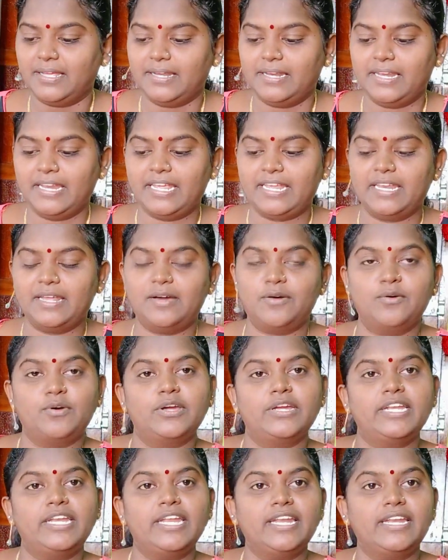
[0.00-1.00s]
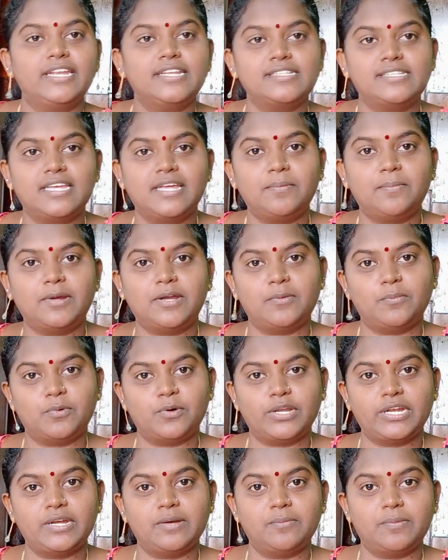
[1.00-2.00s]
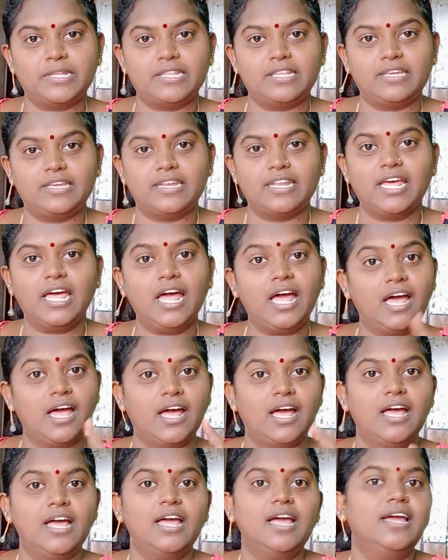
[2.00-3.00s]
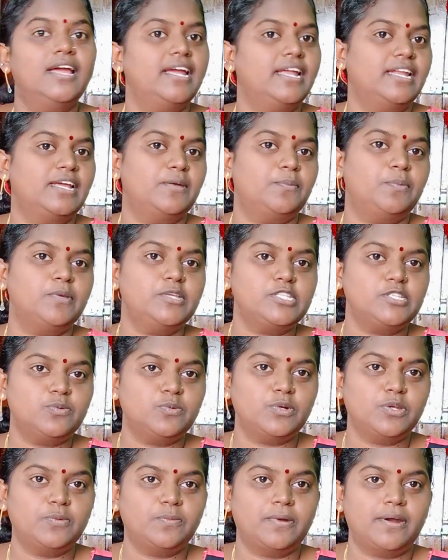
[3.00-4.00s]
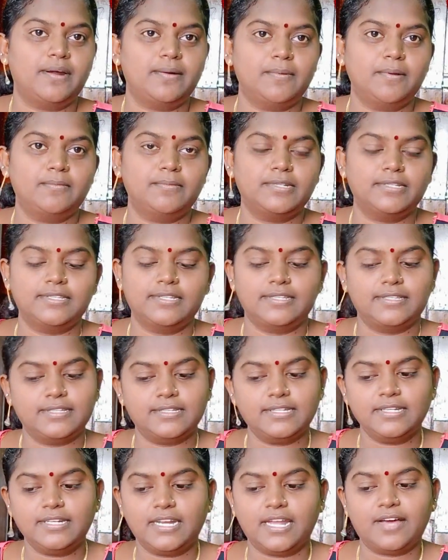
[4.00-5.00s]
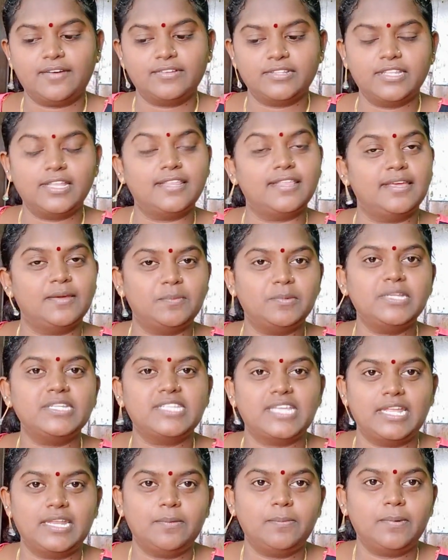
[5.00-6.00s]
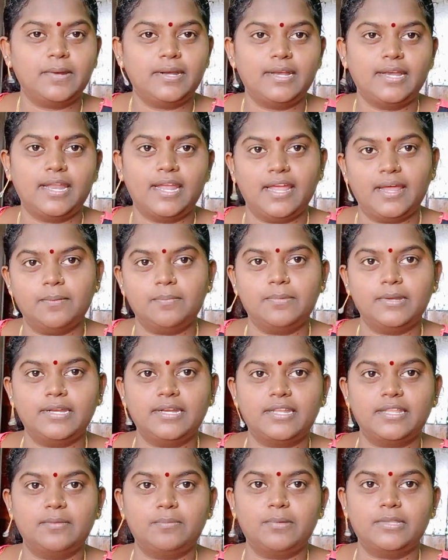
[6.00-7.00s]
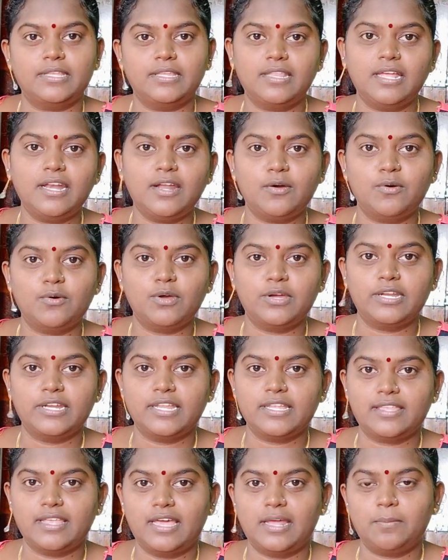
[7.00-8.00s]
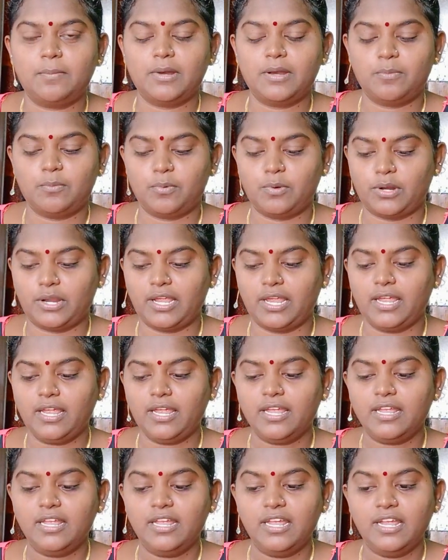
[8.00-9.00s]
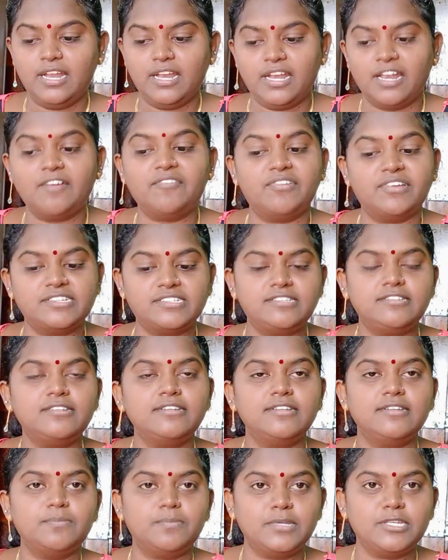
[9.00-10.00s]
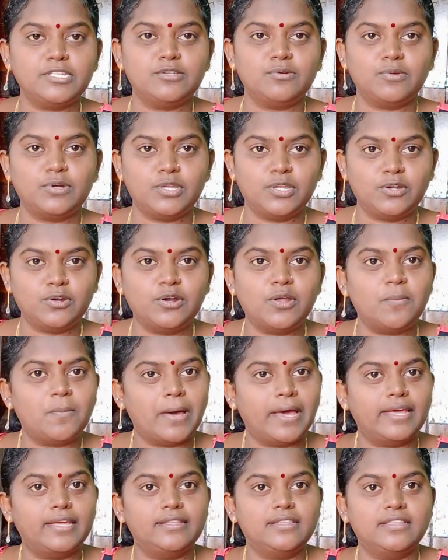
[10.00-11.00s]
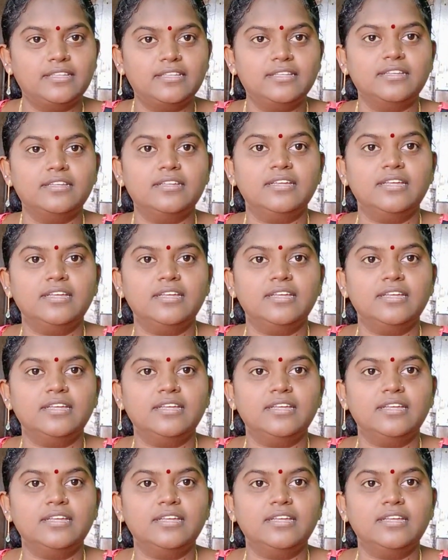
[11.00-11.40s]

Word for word: இன்றைக்கி நான் உங்ககிட்ட என்ன ஷேர் பண்ண போகிறேன்னு பார்த்தீங்கன்னா எனக்கு பிசிஓடி ப்ராப்ளம் இருந்தது நான் வந்து அதை எப்படி சரி பண்ணேன் அப்படின்றத பற்றி தான் நான் உங்ககிட்ட ஷேர் பண்ண போகிறேன் நான் ஃபஸ்ட்டு பிசிஓடினோன்னு பயந்து